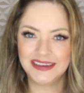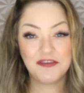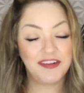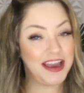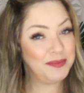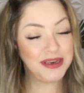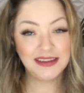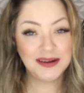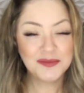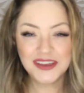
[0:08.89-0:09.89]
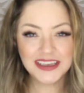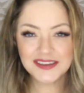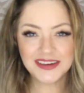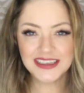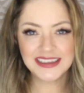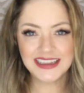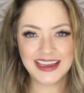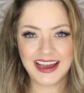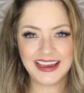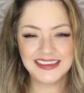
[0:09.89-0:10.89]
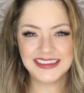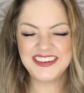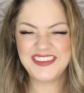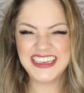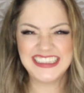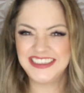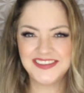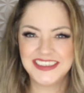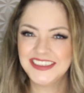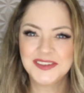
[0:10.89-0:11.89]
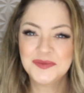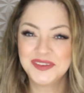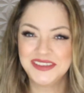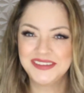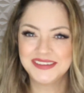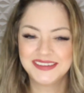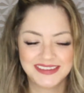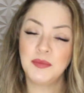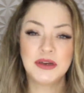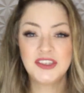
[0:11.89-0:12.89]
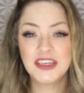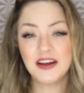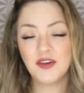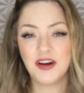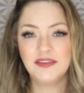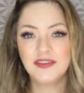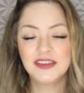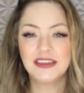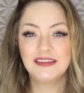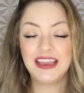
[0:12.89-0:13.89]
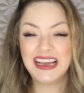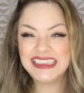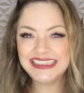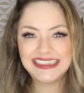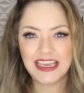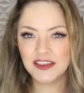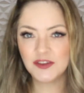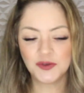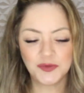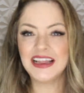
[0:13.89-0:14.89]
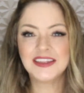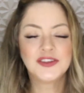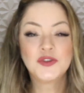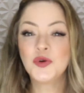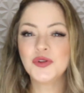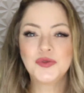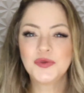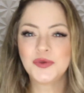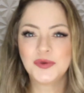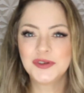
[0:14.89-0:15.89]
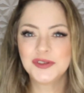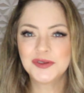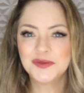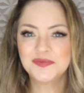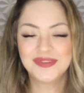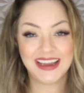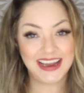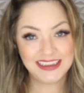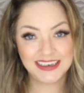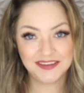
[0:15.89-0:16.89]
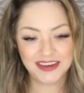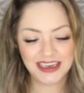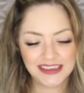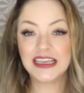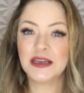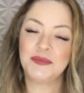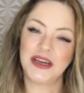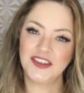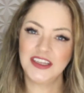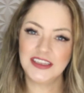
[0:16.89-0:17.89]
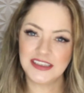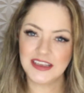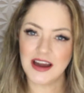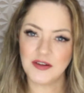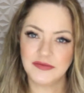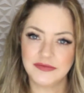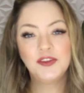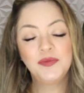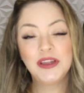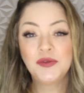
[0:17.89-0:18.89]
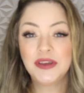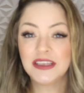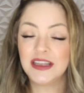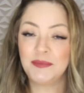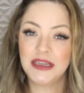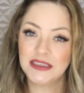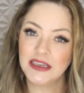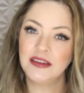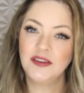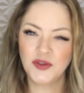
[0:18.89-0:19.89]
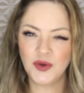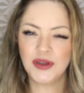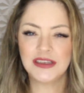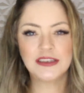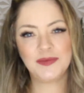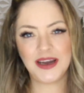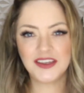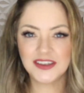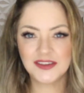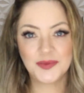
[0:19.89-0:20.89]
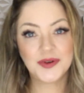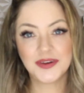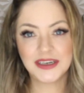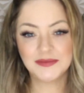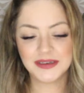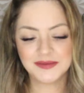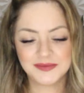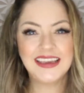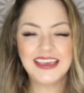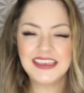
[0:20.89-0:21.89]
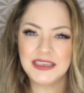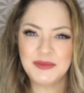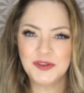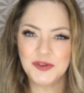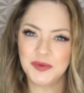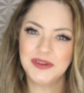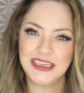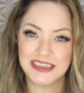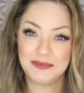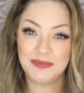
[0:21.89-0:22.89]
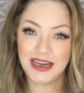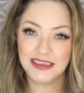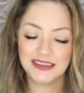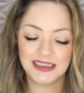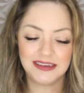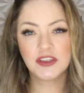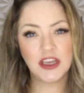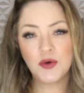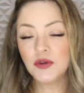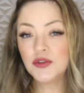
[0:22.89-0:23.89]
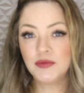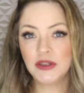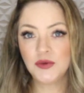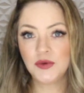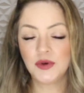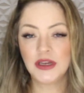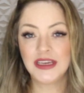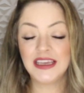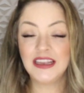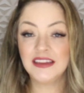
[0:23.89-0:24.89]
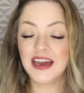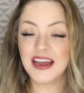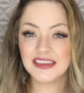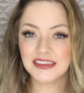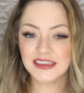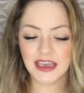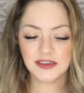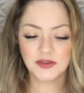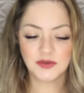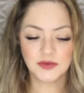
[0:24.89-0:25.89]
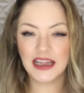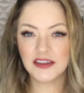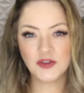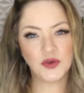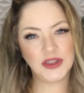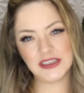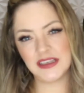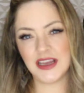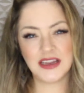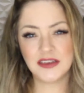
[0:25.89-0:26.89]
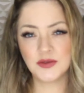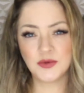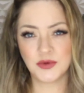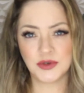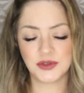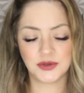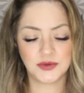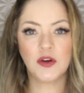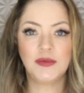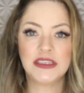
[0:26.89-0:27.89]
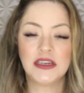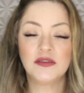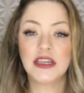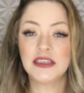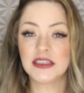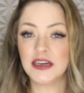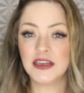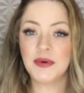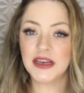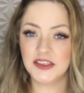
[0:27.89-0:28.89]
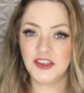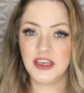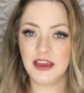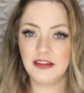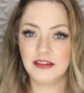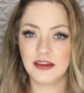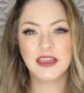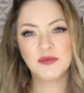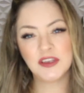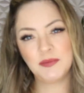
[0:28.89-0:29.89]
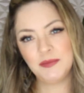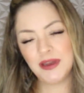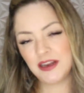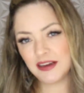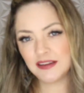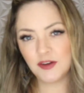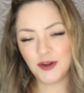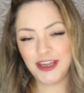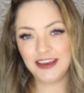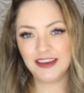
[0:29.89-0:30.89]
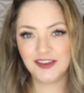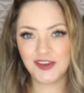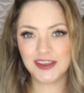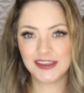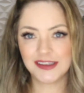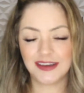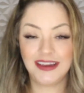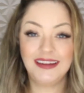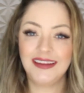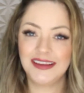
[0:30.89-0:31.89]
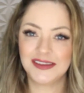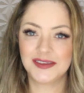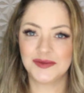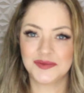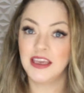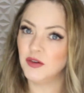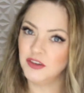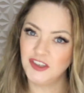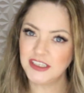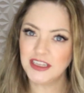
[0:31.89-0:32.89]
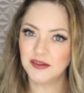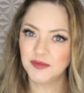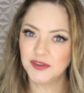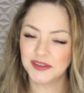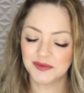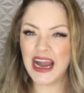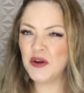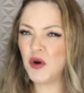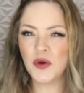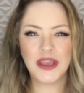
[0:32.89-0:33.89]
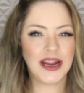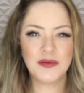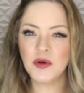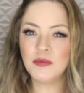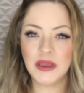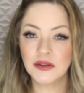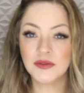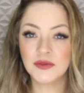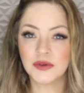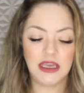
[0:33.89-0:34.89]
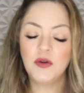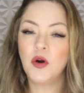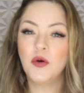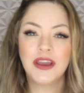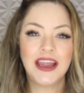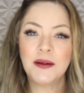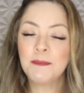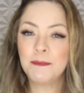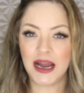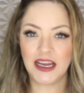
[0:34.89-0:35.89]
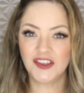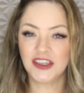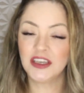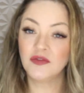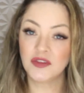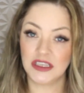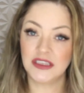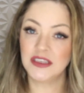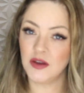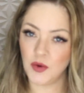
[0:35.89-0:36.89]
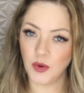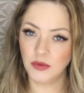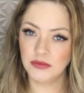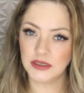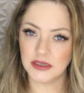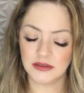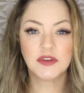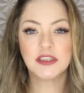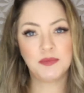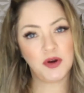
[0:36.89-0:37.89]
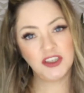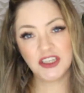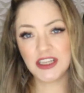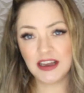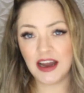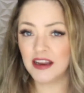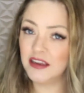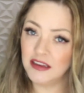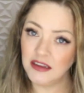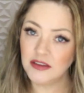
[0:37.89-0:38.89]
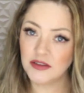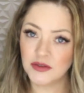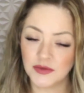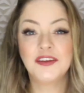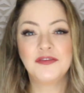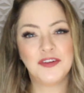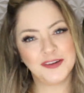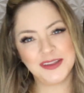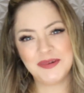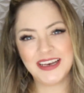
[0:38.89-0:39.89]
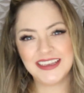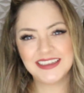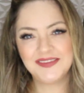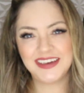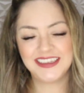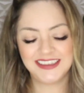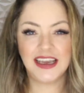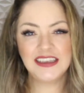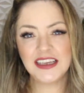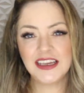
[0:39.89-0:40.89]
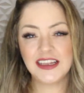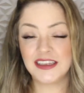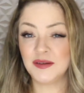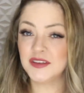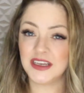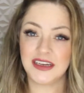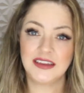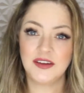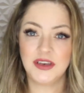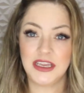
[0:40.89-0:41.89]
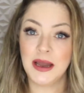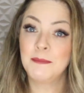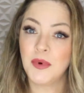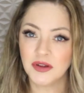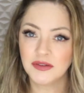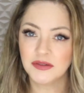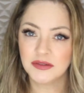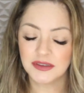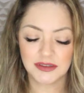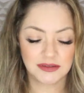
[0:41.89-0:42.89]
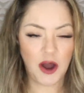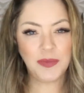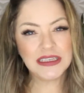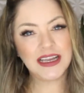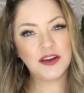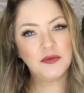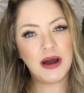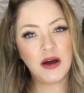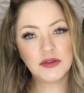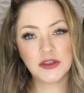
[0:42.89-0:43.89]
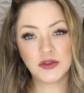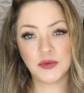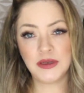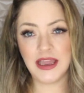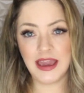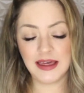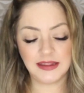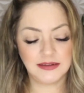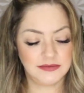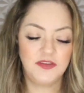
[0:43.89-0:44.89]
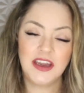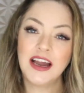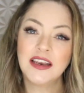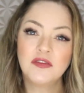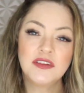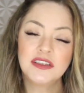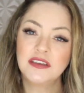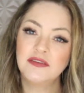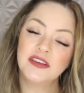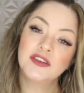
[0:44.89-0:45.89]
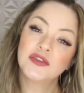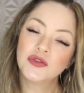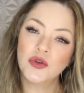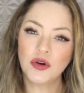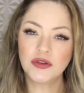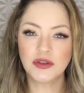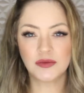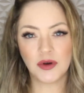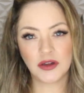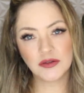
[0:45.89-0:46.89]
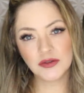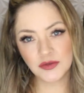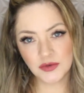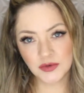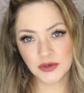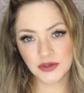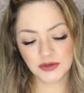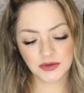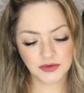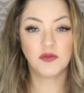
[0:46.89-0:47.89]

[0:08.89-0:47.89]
Vai aprender muitas coisas legais e vai se divertir muito. A partir de agora você tem acesso a todo o curso através dessa página inicial e do menu que está presente em todas as páginas do programa. Aqui em cima no topo desta página, você encontra o menu que lhe dará acesso a todas as áreas do curso. Começando da esquerda para a direita, temos a primeira categoria que diz início, que é onde estamos. A qualquer momento, em qualquer página que você se encontre, você pode clicar em início, que volta para esta página. Em seguida temos a categoria módulos. Ao passar o mouse sobre ela, ficarão visíveis todos os módulos do curso.